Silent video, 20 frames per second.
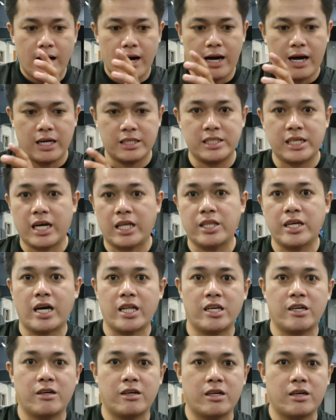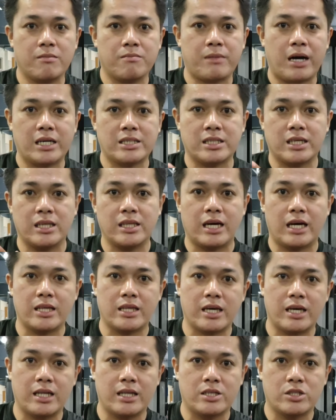uh, secondary muscle
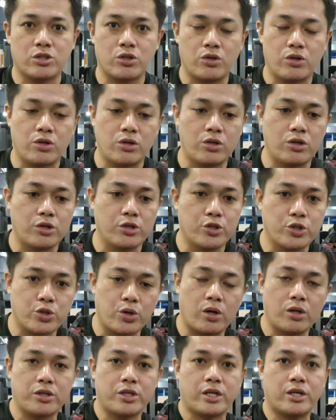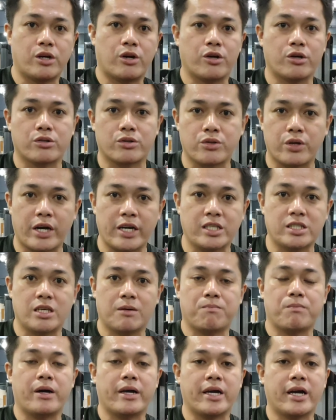natin. So, shoulder or
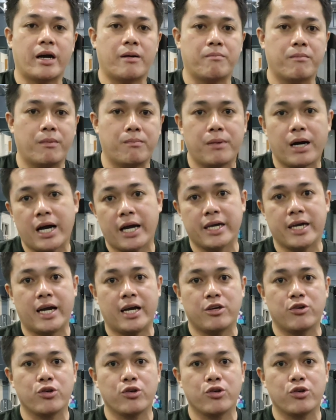tricep ba, ya, ba kaya?